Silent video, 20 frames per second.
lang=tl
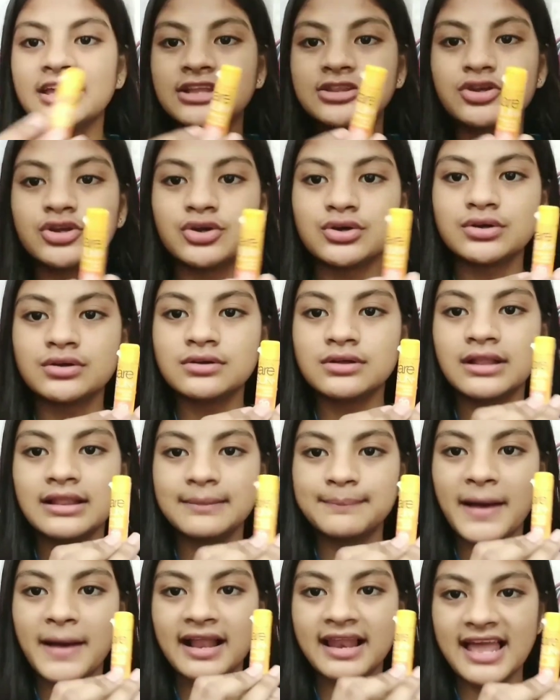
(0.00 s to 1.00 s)
ito yung
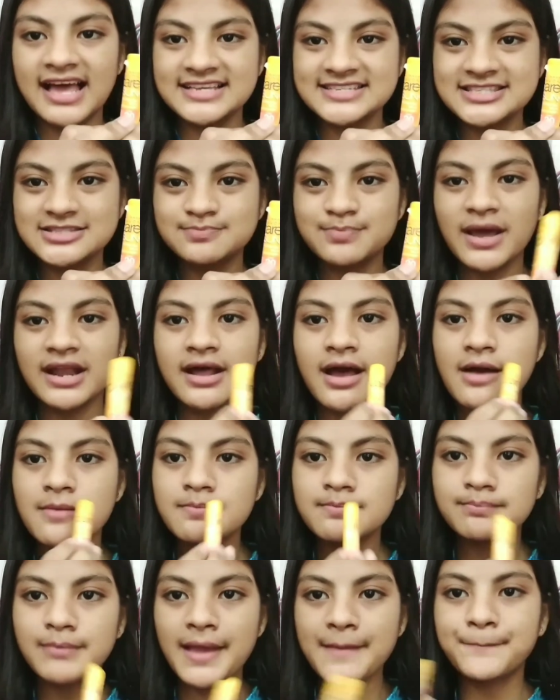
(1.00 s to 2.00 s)
pang last para
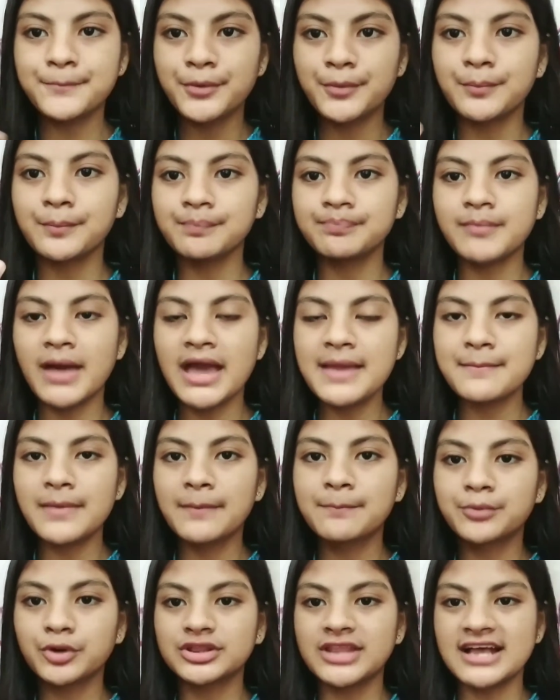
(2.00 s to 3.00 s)
may may
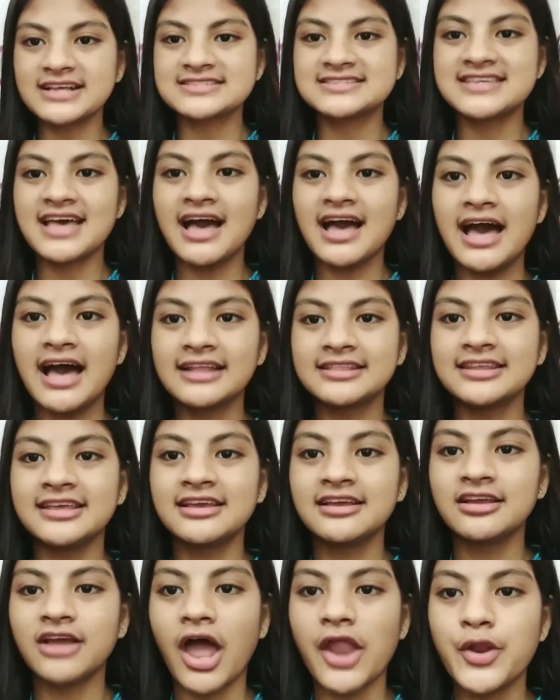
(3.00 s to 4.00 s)
mag-protect sa
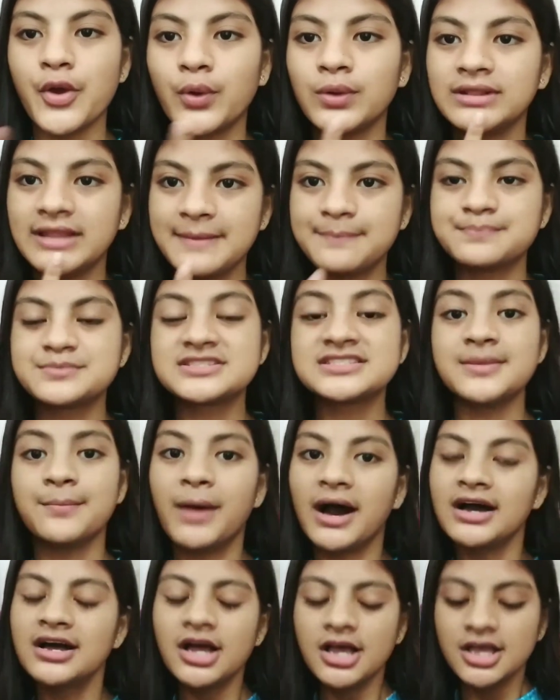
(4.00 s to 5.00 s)
ating ano lips, 'di
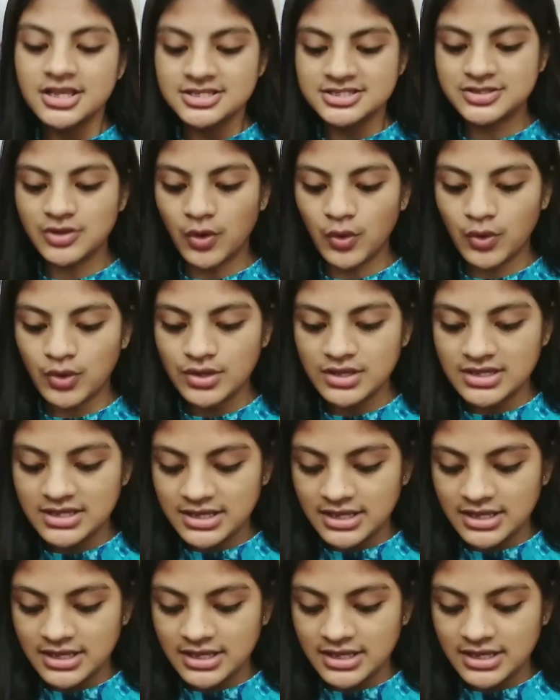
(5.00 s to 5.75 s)
ba? So